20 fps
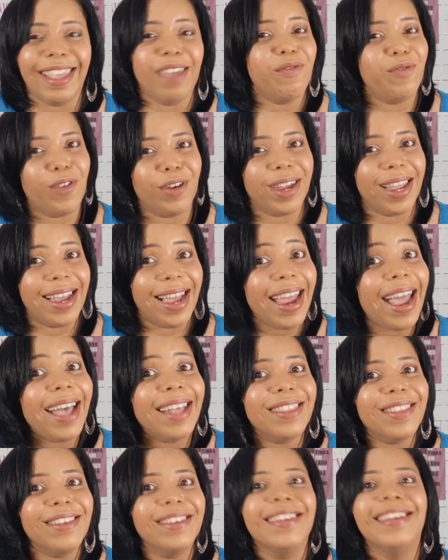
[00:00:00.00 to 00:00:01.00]
que Flock é
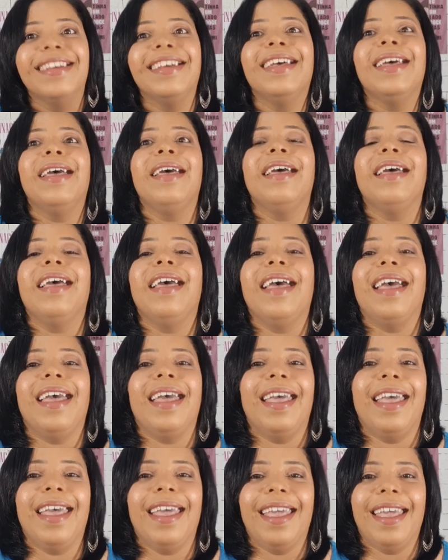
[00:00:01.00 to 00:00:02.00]
gaiata,
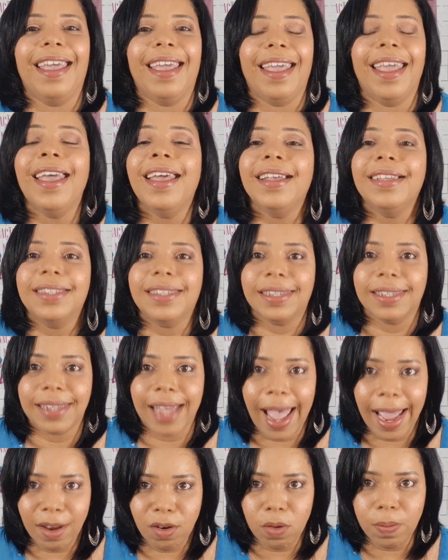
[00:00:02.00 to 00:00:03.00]
é,
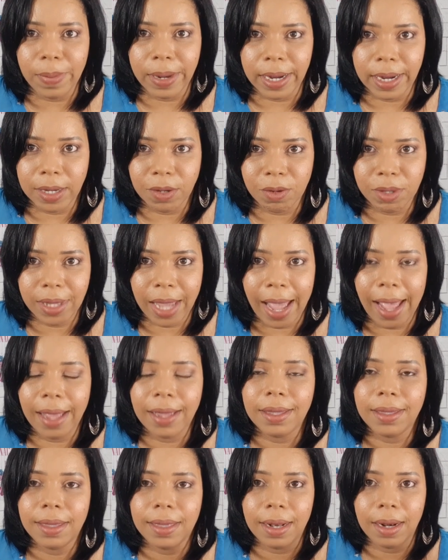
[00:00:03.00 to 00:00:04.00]
sai no banho,
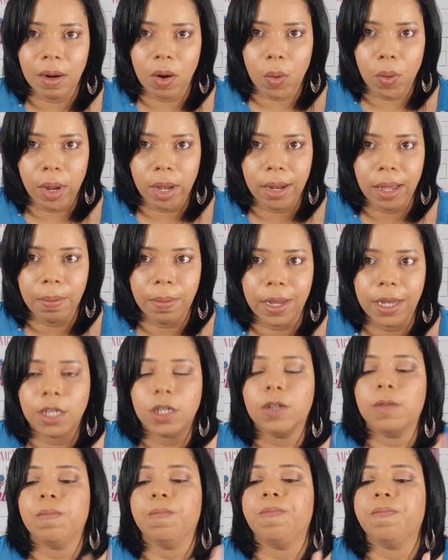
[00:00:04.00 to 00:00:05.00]
tá?
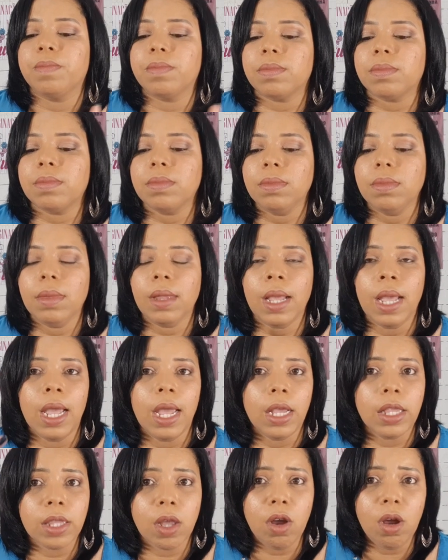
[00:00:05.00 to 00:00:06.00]
Tranquilamente.
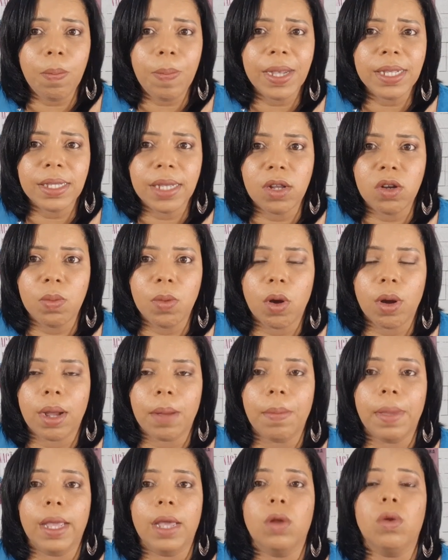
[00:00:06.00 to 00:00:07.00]
Então eu passei no meu
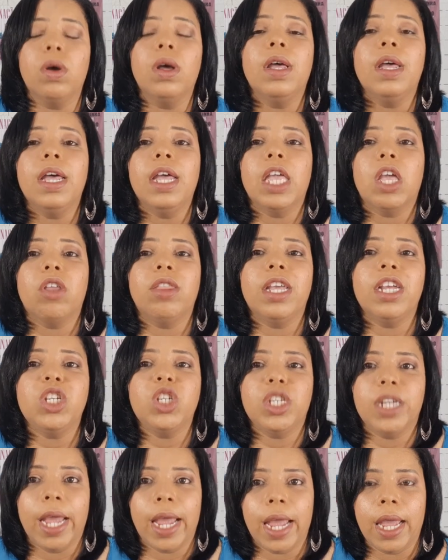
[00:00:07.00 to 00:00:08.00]
cabelo, eu
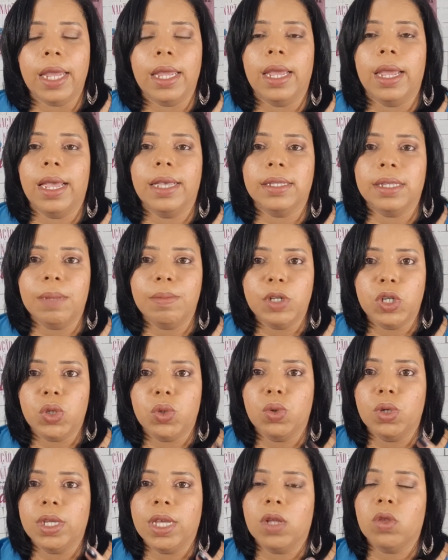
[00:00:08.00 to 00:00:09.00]
deixei essa
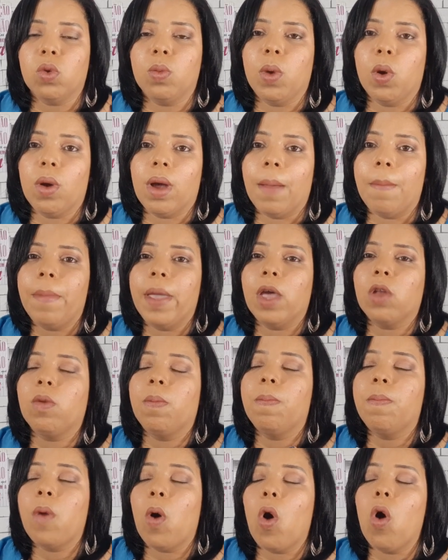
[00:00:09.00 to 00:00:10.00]
misturinha no meu cabelo
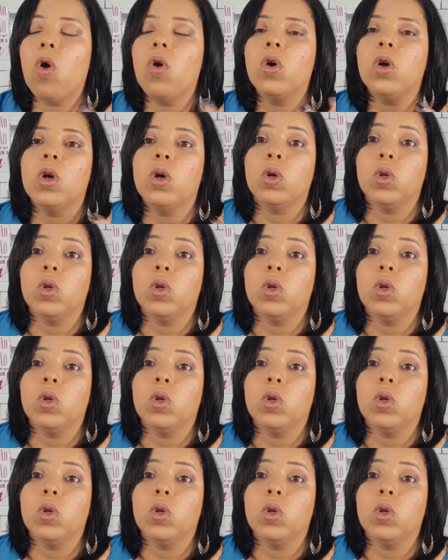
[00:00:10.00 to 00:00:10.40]
por